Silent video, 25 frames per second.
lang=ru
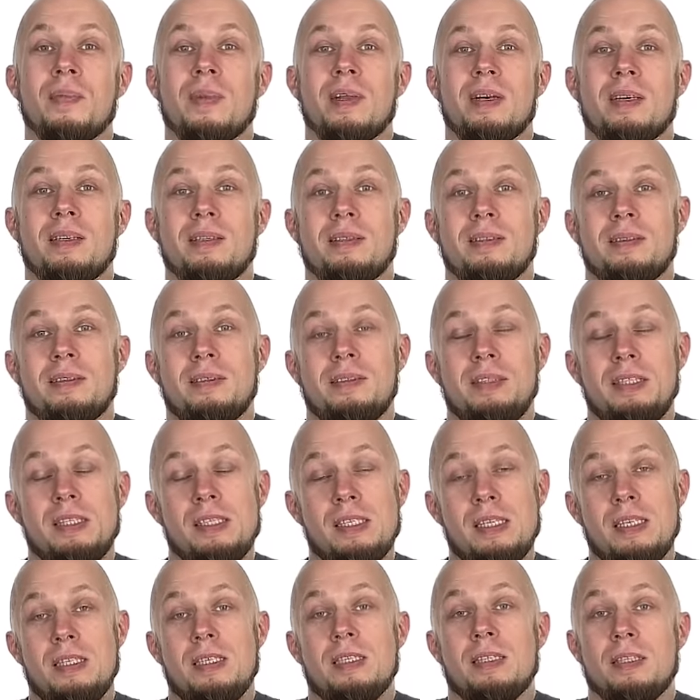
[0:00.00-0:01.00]
э,
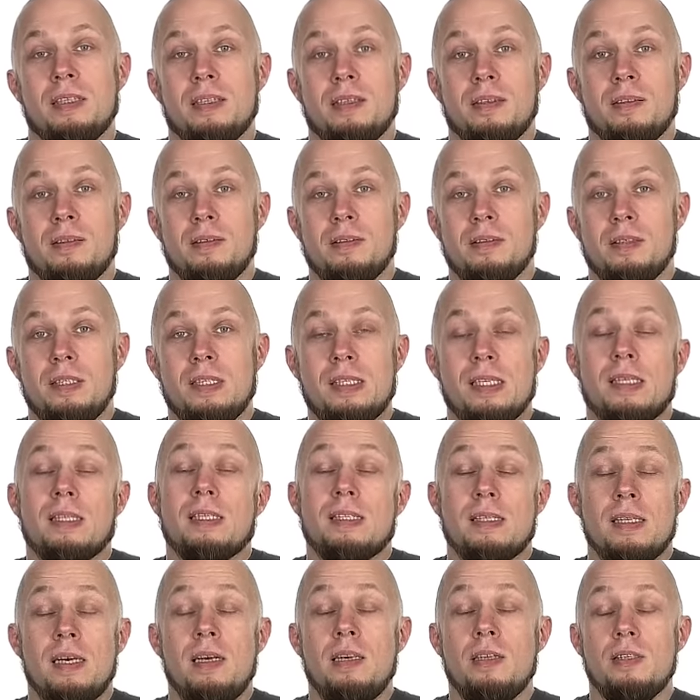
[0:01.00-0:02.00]
из, этих, из этой
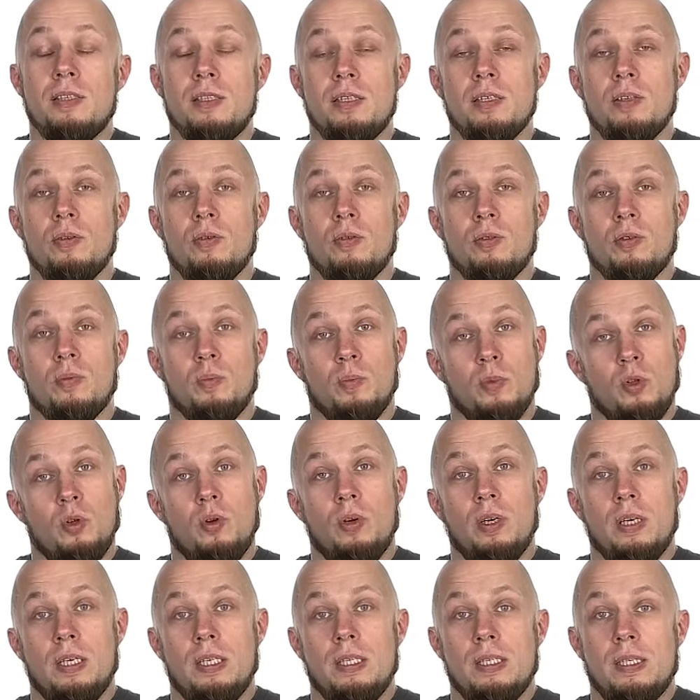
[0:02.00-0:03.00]
стали делают
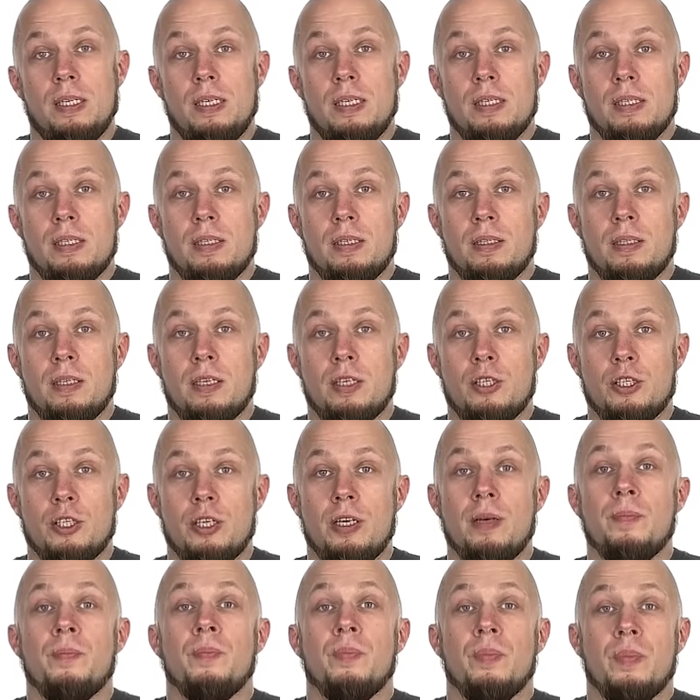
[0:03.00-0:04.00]
много интересных
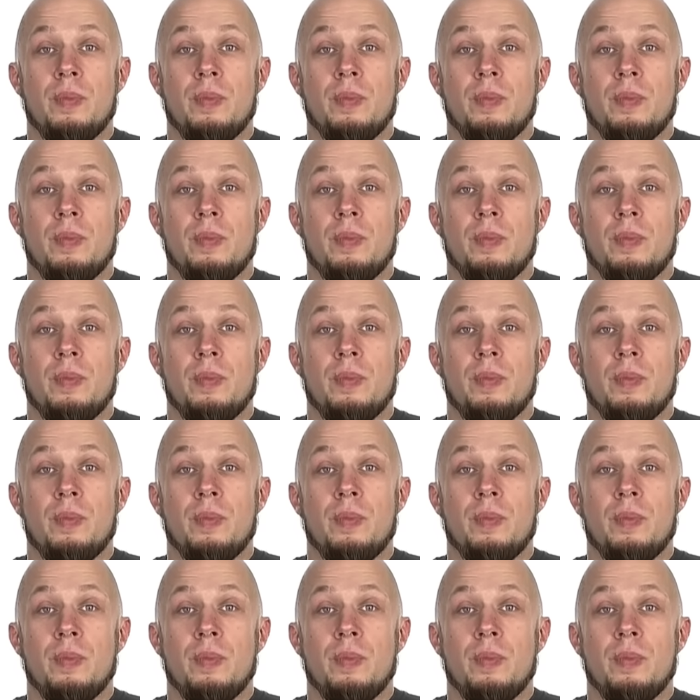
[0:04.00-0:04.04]
ножей.